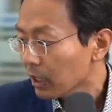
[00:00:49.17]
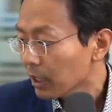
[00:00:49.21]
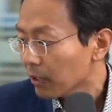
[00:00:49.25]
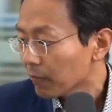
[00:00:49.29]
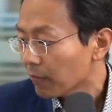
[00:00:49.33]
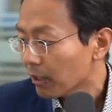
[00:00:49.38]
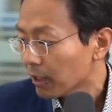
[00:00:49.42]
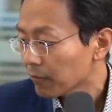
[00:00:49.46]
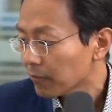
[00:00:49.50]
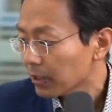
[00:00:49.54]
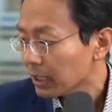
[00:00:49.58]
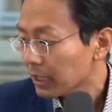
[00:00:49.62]

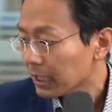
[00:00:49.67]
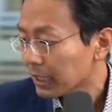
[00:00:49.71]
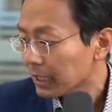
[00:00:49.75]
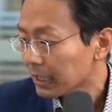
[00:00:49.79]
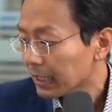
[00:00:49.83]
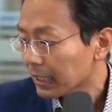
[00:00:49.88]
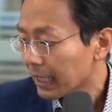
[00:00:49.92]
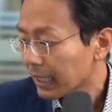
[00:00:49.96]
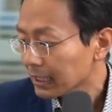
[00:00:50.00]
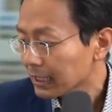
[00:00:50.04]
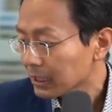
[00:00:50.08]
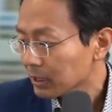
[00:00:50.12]
fangen wir
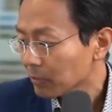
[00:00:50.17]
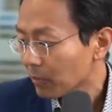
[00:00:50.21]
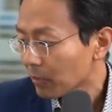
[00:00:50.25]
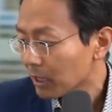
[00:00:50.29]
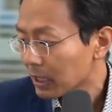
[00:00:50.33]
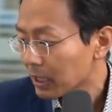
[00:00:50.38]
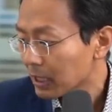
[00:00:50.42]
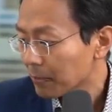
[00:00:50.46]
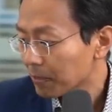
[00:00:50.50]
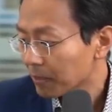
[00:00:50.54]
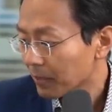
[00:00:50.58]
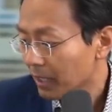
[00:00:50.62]
gleich
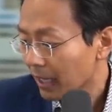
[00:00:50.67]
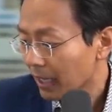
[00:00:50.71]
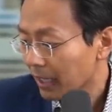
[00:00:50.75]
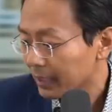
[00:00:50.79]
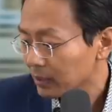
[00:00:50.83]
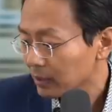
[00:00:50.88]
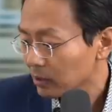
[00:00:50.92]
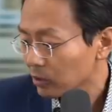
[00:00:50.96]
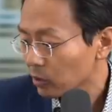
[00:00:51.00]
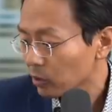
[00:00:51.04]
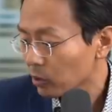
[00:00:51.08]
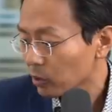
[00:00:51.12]
mal
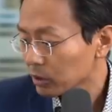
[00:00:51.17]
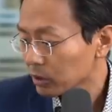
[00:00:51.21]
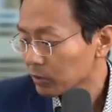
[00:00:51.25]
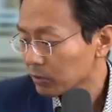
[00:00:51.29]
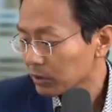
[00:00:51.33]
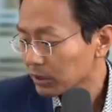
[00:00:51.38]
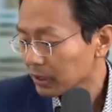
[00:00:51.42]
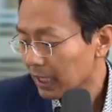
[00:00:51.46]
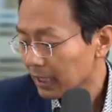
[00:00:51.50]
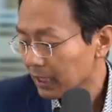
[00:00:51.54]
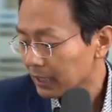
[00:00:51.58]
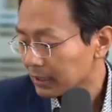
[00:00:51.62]
an und
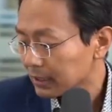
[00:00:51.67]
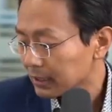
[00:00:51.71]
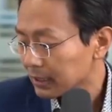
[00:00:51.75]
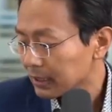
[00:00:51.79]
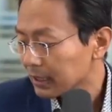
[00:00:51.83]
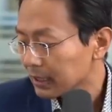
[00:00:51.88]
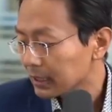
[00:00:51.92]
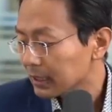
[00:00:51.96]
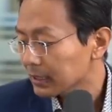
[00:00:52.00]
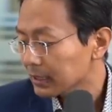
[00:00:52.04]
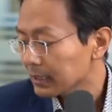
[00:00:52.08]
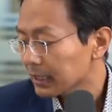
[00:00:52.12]
betrachten
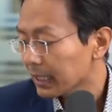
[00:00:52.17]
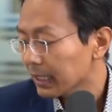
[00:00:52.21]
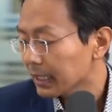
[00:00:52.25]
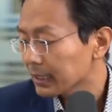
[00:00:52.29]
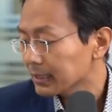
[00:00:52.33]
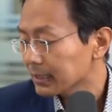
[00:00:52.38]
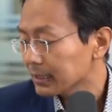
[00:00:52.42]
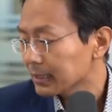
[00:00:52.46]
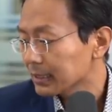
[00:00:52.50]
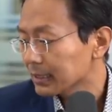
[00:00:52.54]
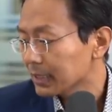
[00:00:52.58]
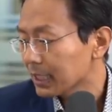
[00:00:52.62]
hier das
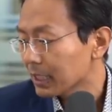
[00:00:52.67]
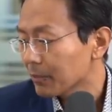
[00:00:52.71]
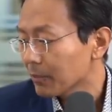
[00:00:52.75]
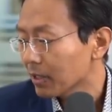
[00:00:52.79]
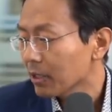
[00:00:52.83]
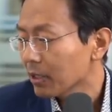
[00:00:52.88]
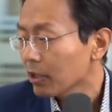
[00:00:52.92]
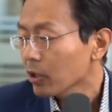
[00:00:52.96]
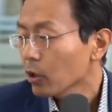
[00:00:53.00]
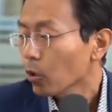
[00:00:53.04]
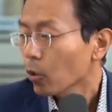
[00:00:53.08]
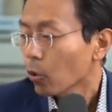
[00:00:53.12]
erste Thema
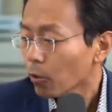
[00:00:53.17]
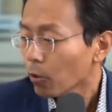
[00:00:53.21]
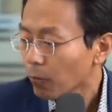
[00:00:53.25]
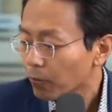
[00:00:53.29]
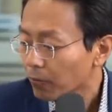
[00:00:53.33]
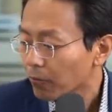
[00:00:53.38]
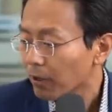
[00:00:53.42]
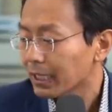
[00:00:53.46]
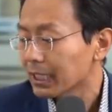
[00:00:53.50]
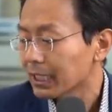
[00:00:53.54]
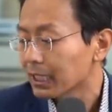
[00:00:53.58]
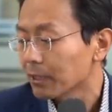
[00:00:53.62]

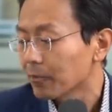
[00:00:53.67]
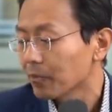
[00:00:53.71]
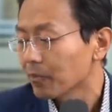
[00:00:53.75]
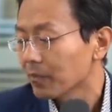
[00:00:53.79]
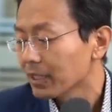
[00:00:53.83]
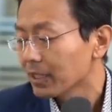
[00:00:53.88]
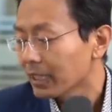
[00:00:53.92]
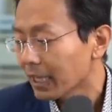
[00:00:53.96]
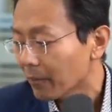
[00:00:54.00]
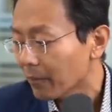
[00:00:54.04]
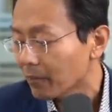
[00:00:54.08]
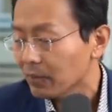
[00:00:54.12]
Ofraim.
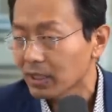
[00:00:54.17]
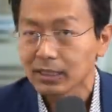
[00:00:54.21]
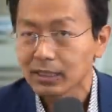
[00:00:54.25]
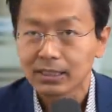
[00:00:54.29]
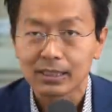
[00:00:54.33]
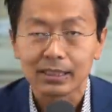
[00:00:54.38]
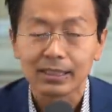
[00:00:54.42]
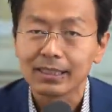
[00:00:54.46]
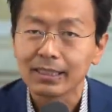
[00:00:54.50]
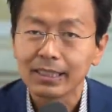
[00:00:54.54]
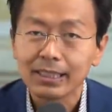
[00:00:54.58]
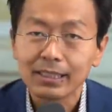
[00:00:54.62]
Ja, es
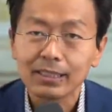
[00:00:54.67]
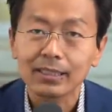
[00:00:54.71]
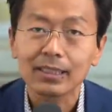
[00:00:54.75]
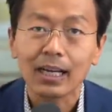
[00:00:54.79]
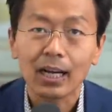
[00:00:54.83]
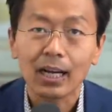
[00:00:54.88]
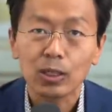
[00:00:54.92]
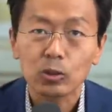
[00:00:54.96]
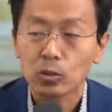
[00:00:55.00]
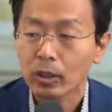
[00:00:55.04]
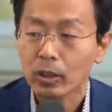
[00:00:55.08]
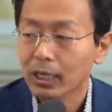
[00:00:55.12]
ist nichts
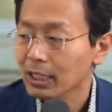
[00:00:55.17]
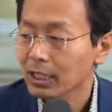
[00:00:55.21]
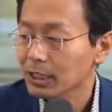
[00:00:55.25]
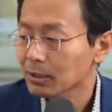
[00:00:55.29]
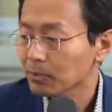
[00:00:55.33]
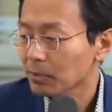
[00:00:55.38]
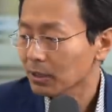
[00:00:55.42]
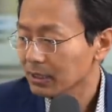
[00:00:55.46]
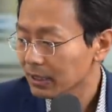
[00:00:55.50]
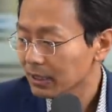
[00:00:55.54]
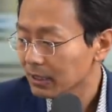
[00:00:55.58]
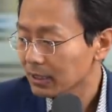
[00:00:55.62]
Aktuelles
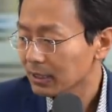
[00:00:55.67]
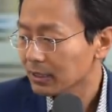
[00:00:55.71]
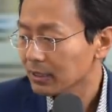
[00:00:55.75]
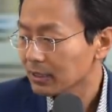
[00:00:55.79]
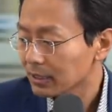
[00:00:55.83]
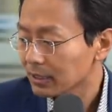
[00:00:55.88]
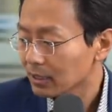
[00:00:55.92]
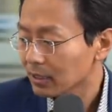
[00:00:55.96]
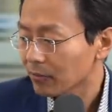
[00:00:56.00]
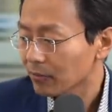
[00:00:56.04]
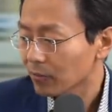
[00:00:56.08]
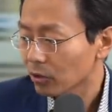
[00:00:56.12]
passiert in
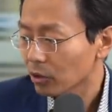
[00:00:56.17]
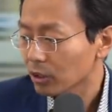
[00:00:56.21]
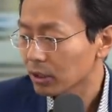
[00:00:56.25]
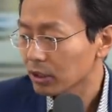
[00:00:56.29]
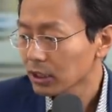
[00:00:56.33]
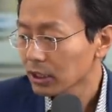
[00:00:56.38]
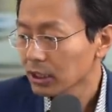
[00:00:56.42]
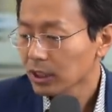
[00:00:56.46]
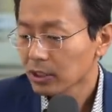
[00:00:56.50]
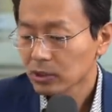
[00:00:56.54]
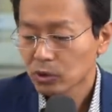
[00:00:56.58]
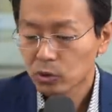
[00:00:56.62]
dieser Woche
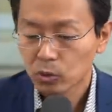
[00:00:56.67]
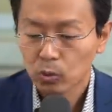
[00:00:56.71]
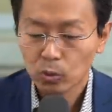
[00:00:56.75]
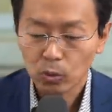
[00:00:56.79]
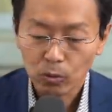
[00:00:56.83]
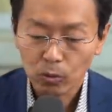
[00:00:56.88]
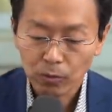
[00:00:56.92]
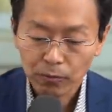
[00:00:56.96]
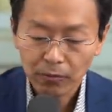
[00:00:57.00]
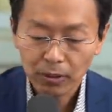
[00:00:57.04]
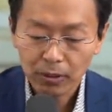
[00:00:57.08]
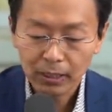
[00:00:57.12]
zu
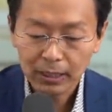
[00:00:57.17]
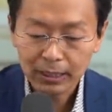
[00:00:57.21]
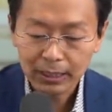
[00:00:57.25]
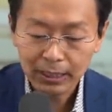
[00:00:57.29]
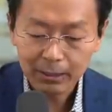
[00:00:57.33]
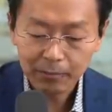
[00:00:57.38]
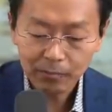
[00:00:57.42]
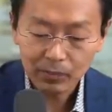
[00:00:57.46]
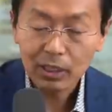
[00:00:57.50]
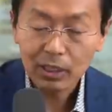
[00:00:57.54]
Ofraim.